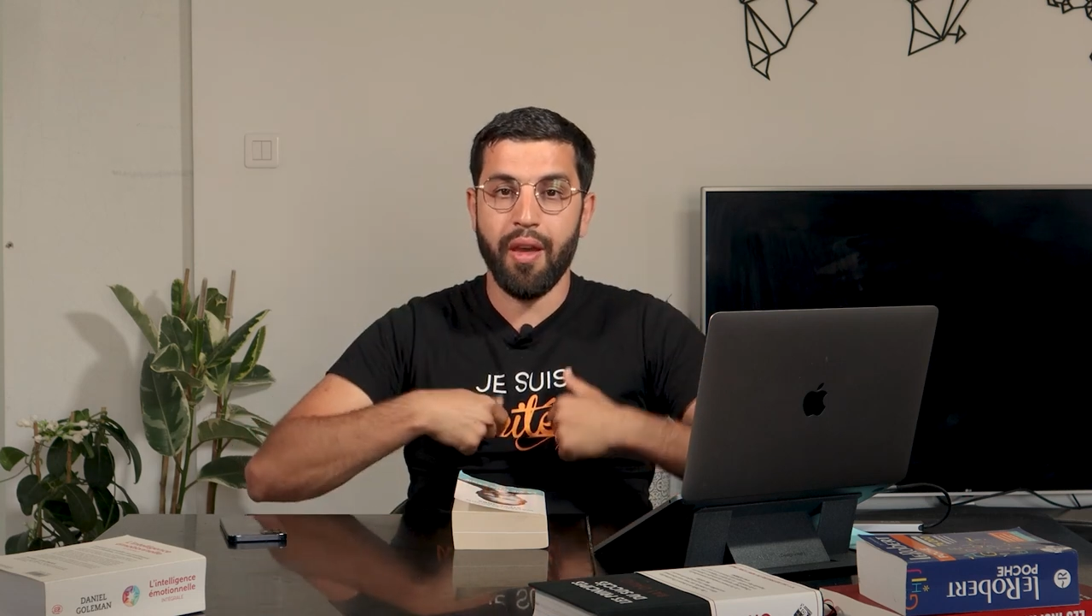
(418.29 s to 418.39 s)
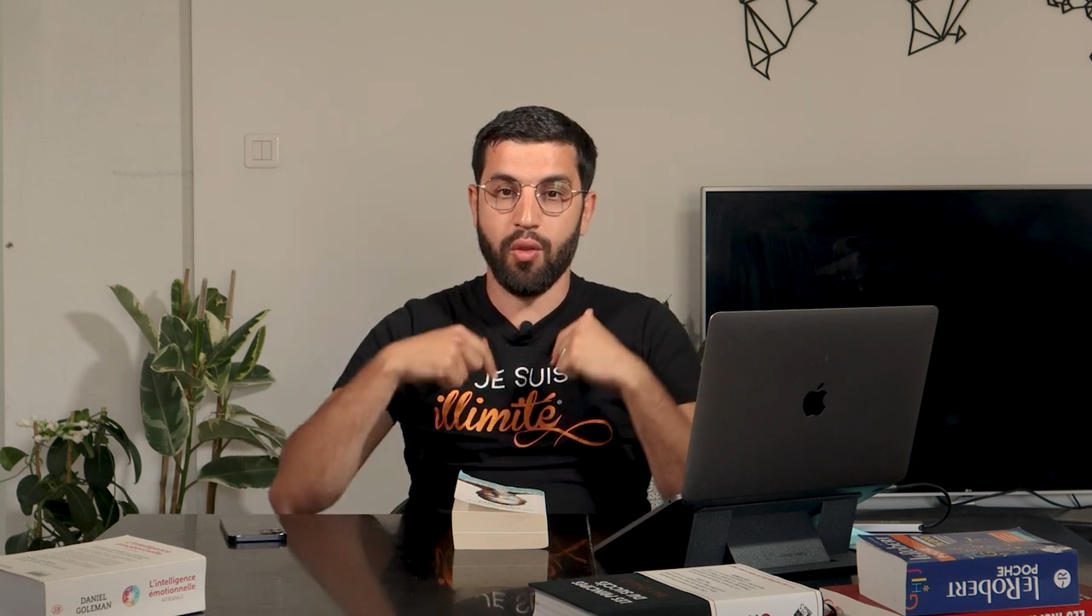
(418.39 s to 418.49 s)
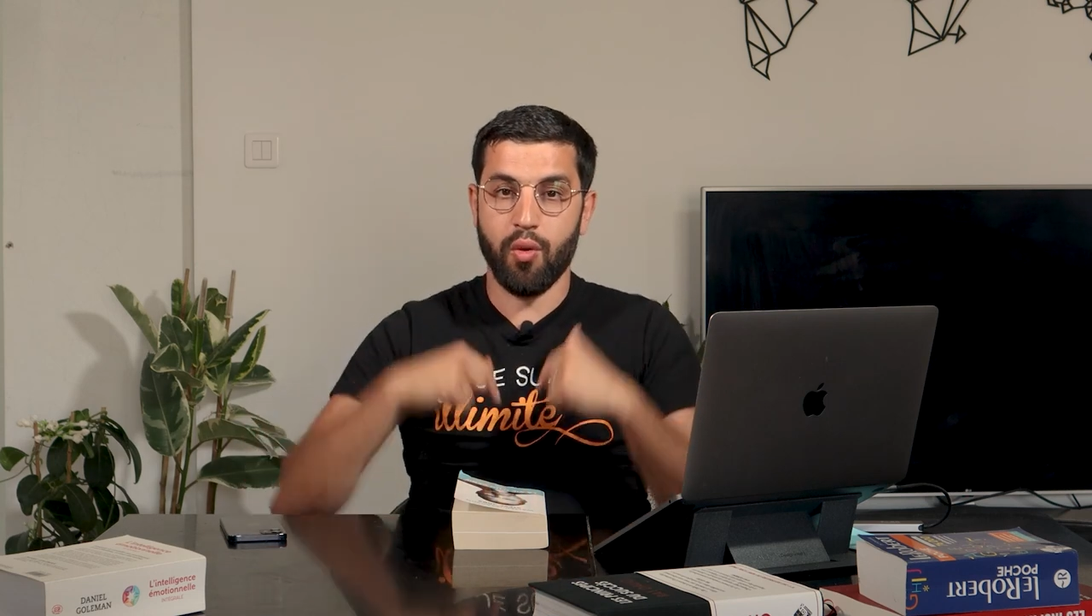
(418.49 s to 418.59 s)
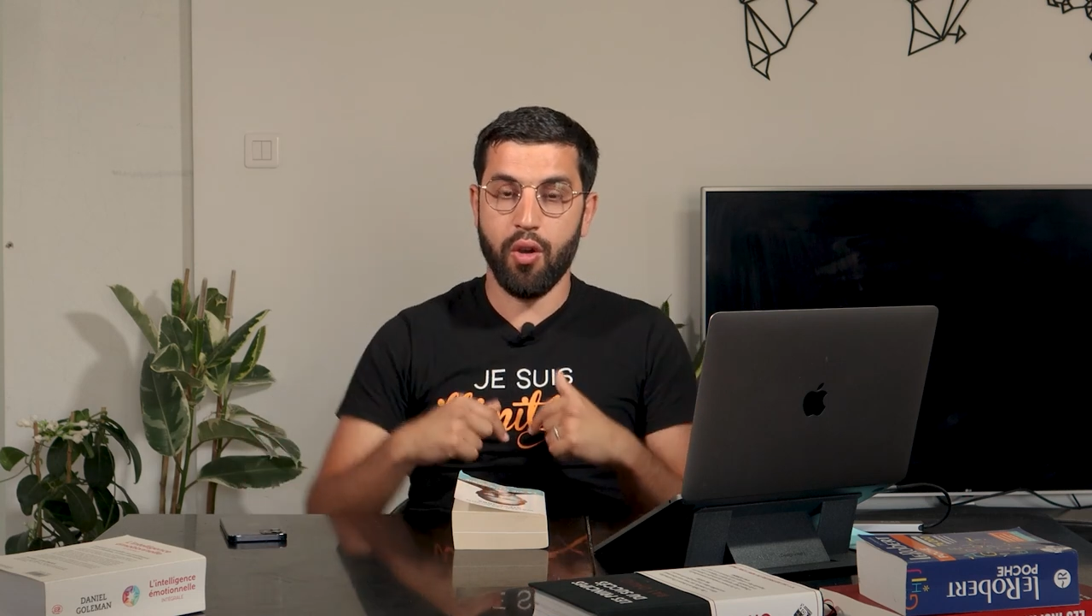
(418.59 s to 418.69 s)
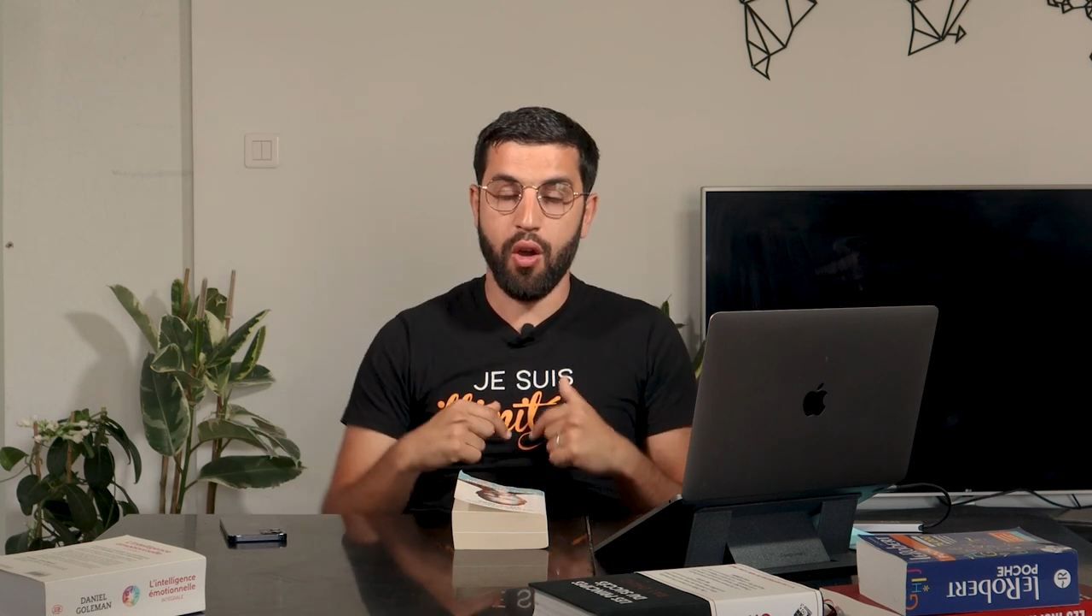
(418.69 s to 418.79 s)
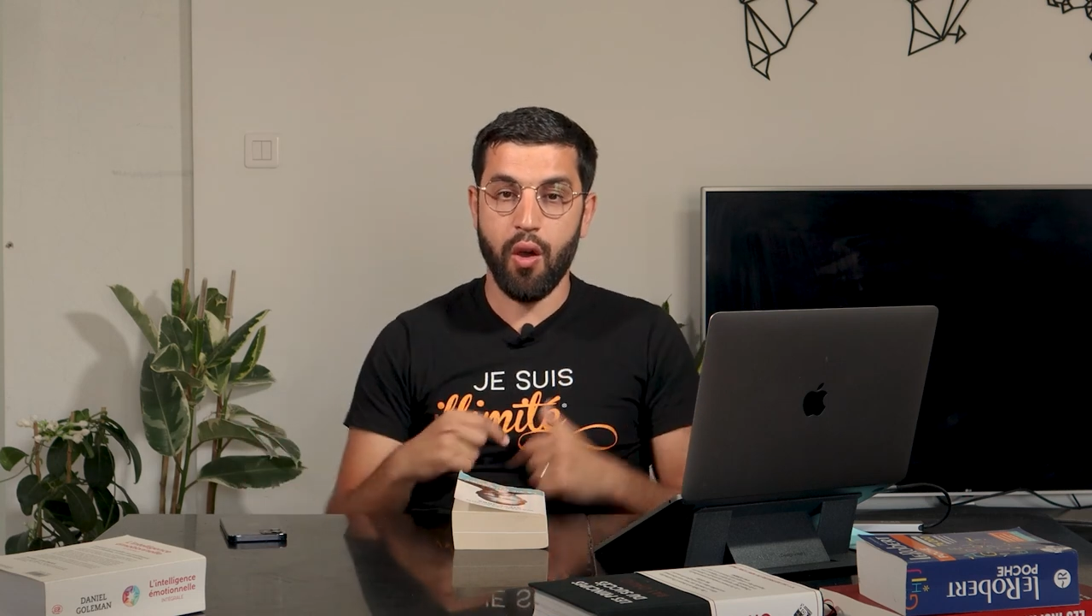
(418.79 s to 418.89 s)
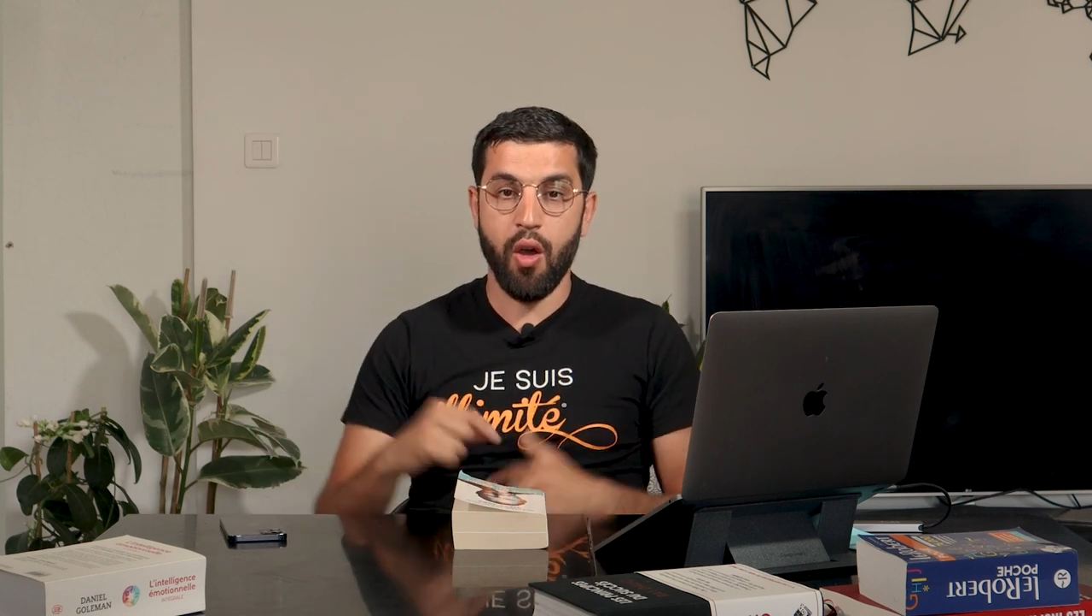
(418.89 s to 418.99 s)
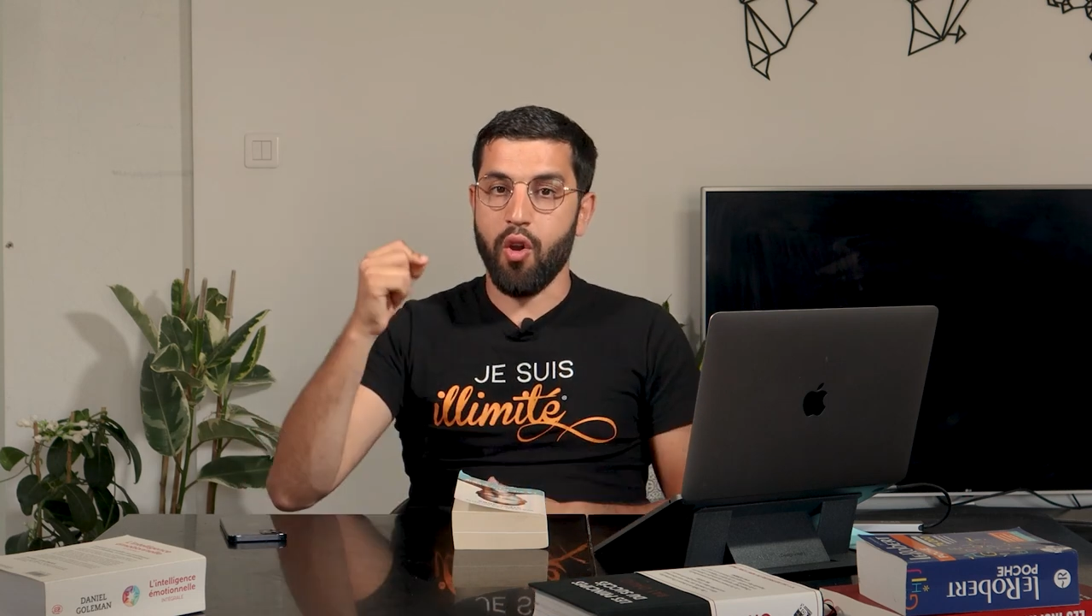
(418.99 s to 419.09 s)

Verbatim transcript: est au corps.